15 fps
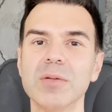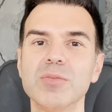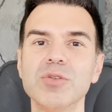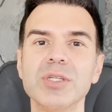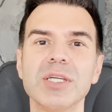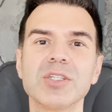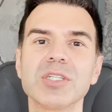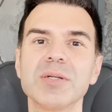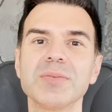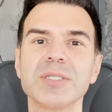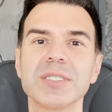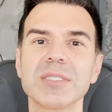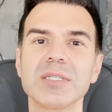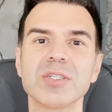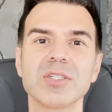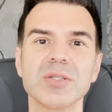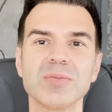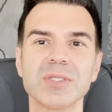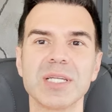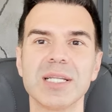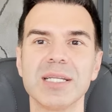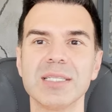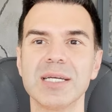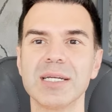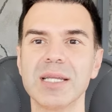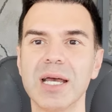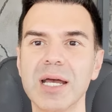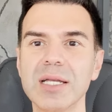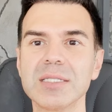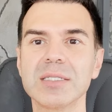Bunu yaşamımıza sıkıştığımız
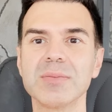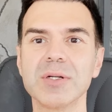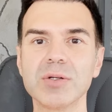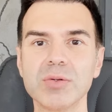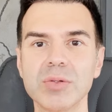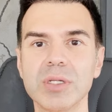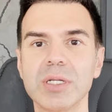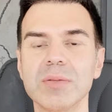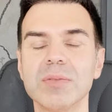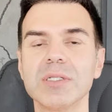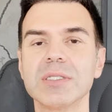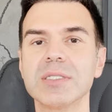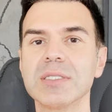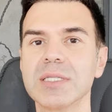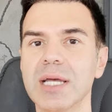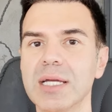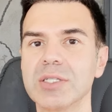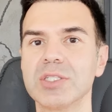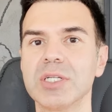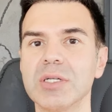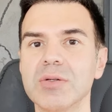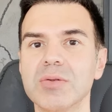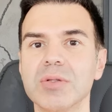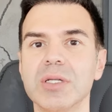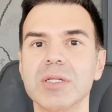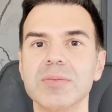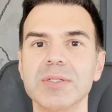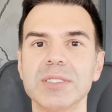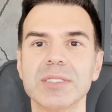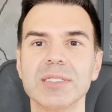alanlarda her zaman kullanabilirsiniz, her şeye
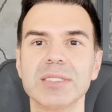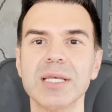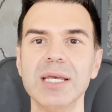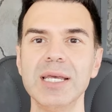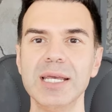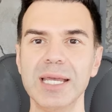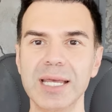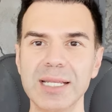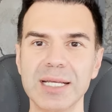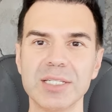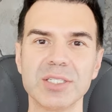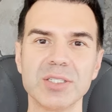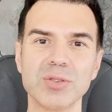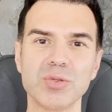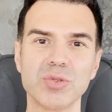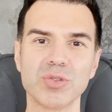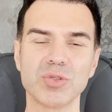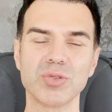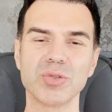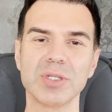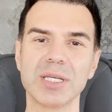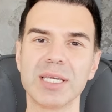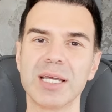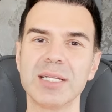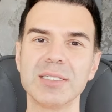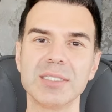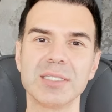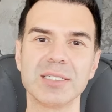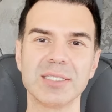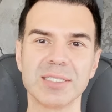kullanabilirsiniz. Enerjiniz düştüğünde
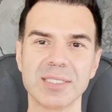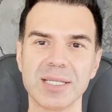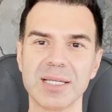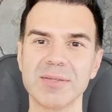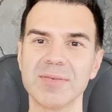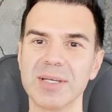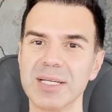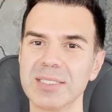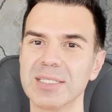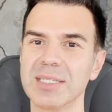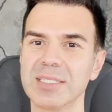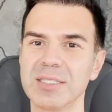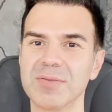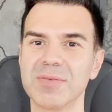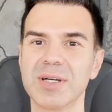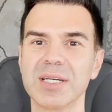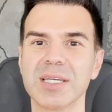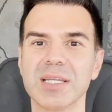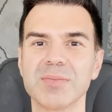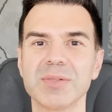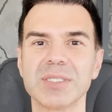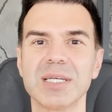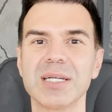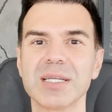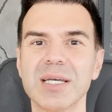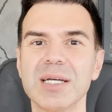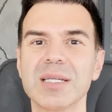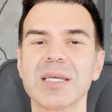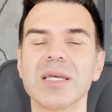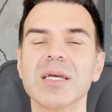kendi içinizden veya sesli fark etmez
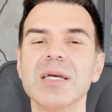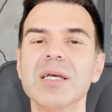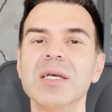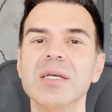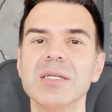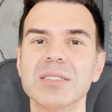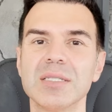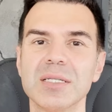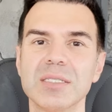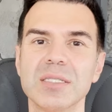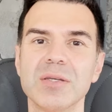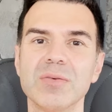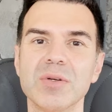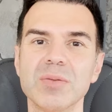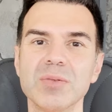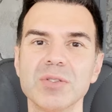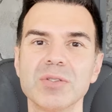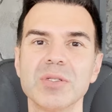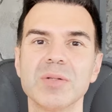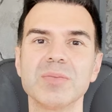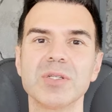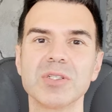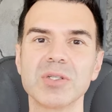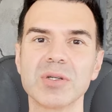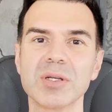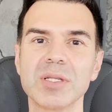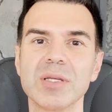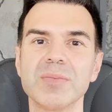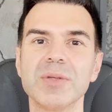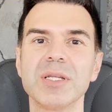arka arkaya seni seviyorum özür dilerim
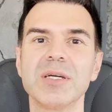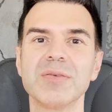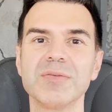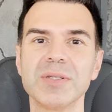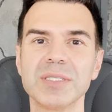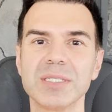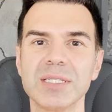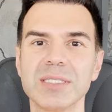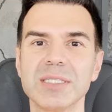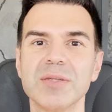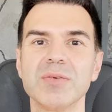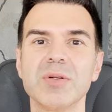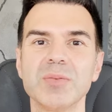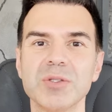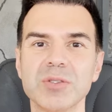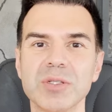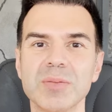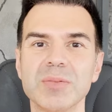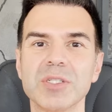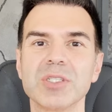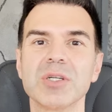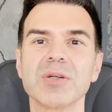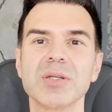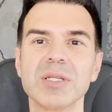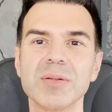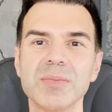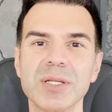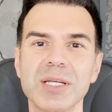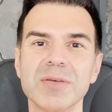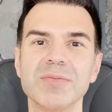teşekkür ederim beni affet, seni seviyorum özür dilerim teşekkür
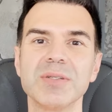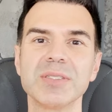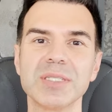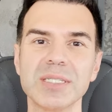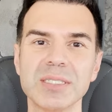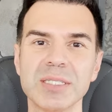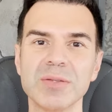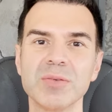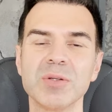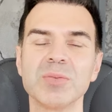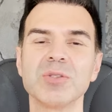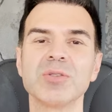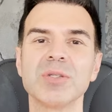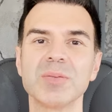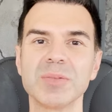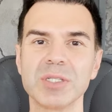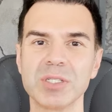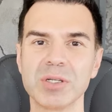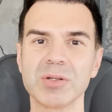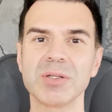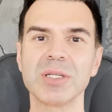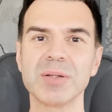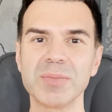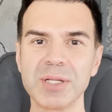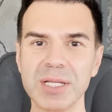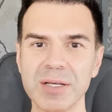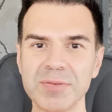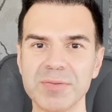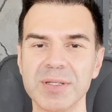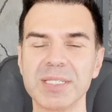ederim beni affet, seni seviyorum özür dilerim teşekkür ederim beni
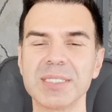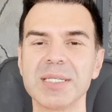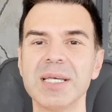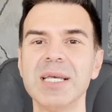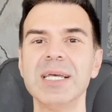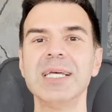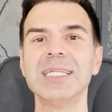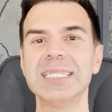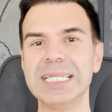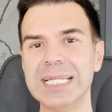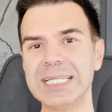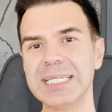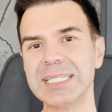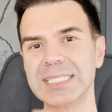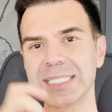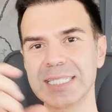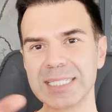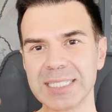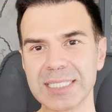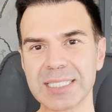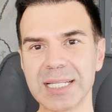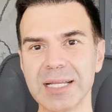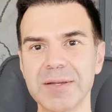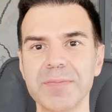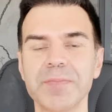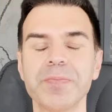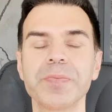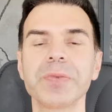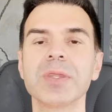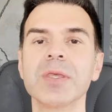affet. Dilediğiniz hızla
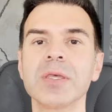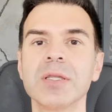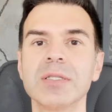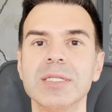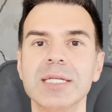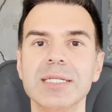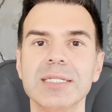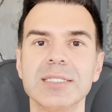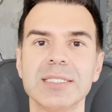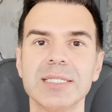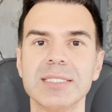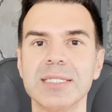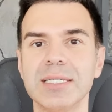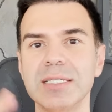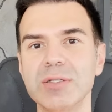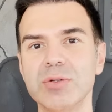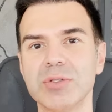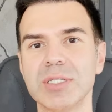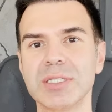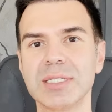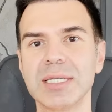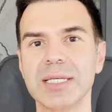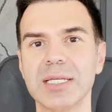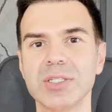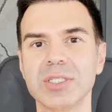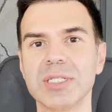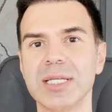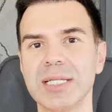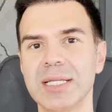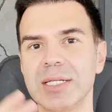dediğinizde zihnin ötesine
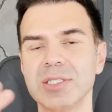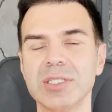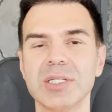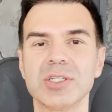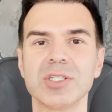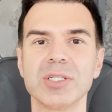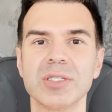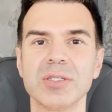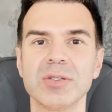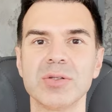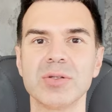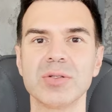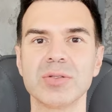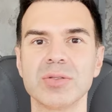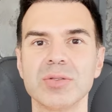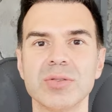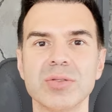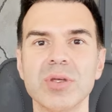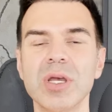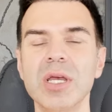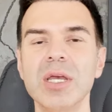geçtiğini, enerjinin açıldığını görürsünüz.